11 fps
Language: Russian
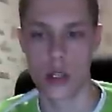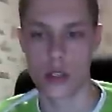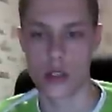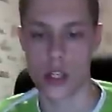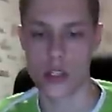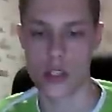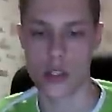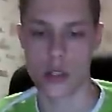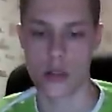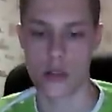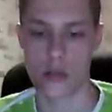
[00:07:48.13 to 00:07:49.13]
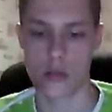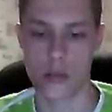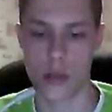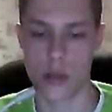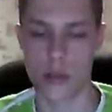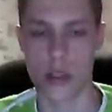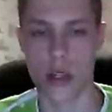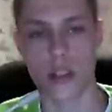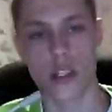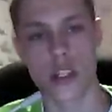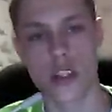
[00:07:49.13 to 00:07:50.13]
Также Primal
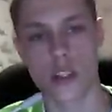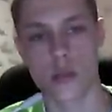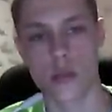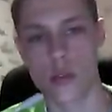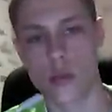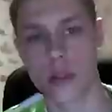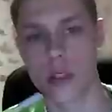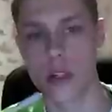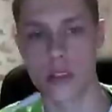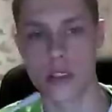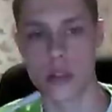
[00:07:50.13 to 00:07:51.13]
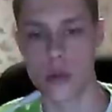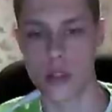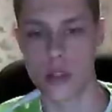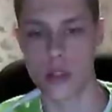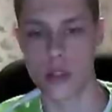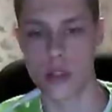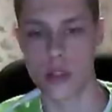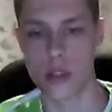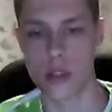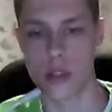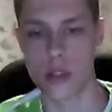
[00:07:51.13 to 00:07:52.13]
Carnage, я смотрю, понравился людям,
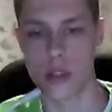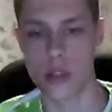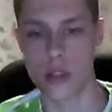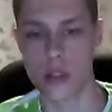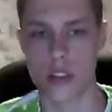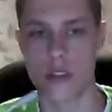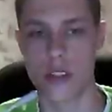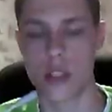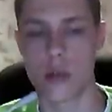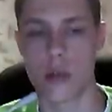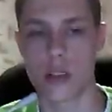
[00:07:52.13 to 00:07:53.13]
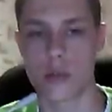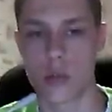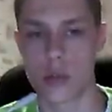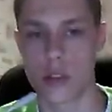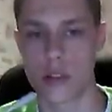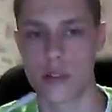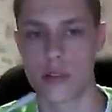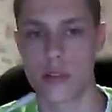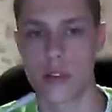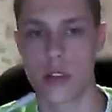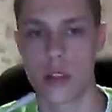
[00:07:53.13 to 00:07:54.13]
почти 1200 просмотров,
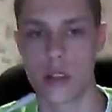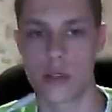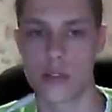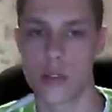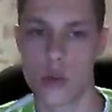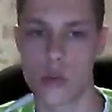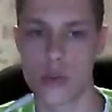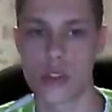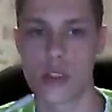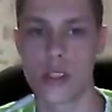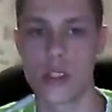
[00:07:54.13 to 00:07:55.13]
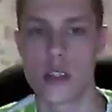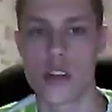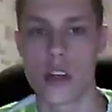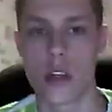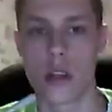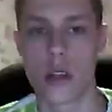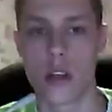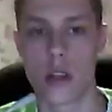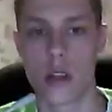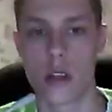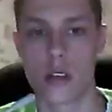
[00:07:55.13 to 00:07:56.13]
на втором уже 1000,
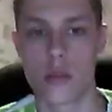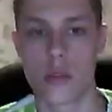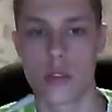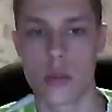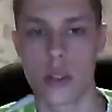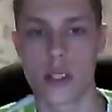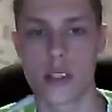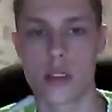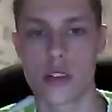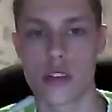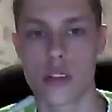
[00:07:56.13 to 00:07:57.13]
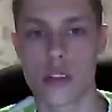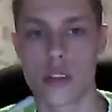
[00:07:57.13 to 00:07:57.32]
ну, который Extinction.